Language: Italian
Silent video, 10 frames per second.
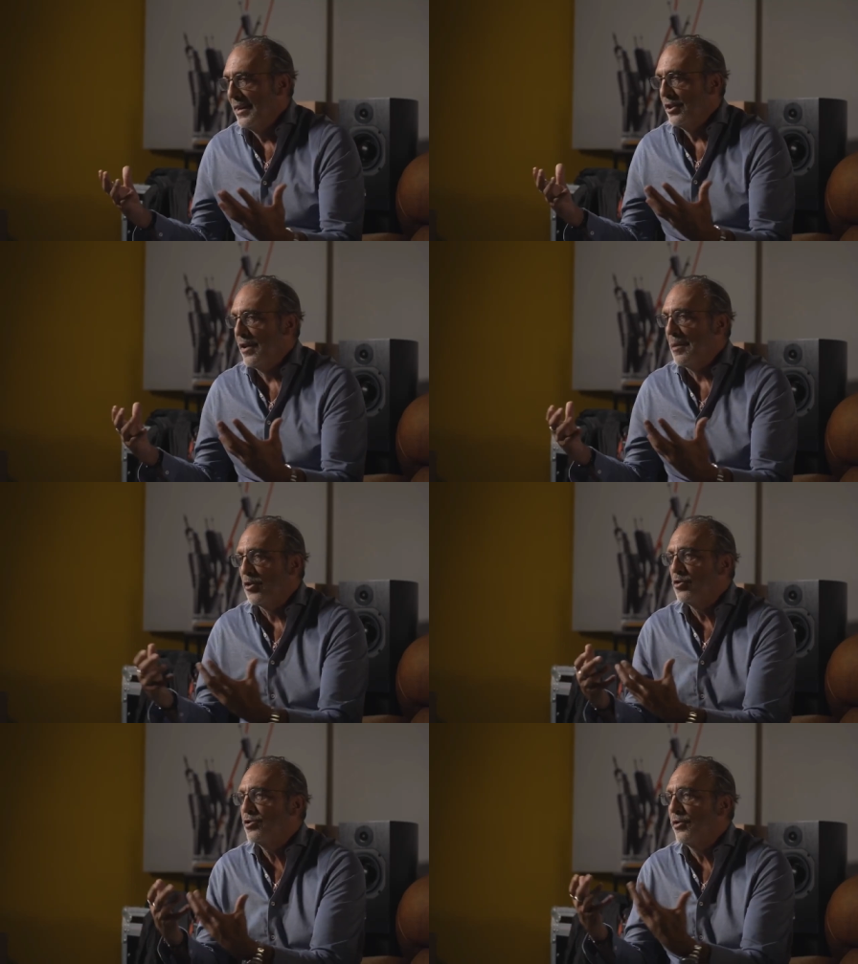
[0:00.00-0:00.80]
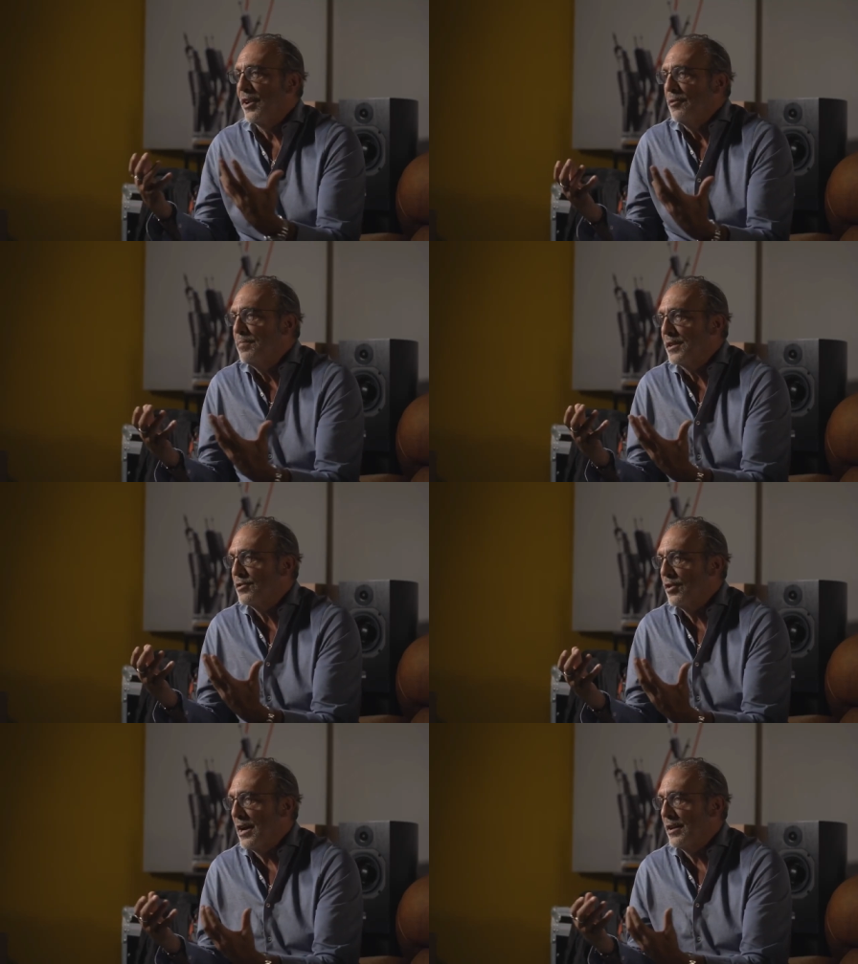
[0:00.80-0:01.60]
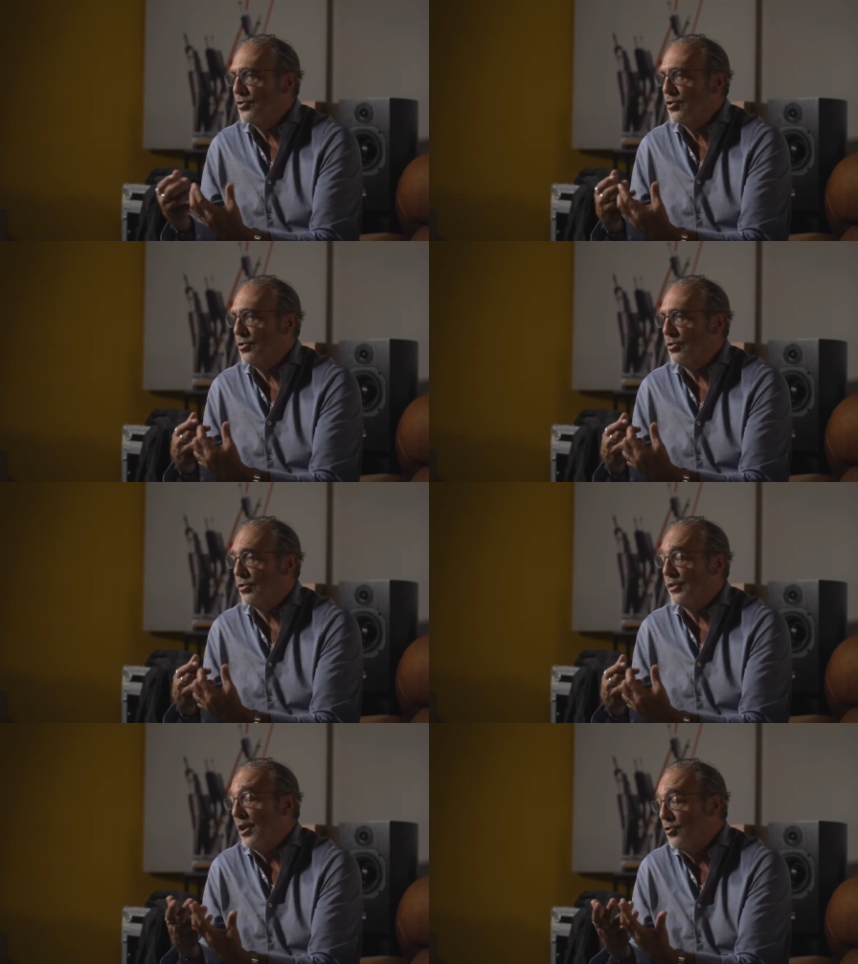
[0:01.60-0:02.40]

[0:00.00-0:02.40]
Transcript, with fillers: Dovevamo costruire un personaggio da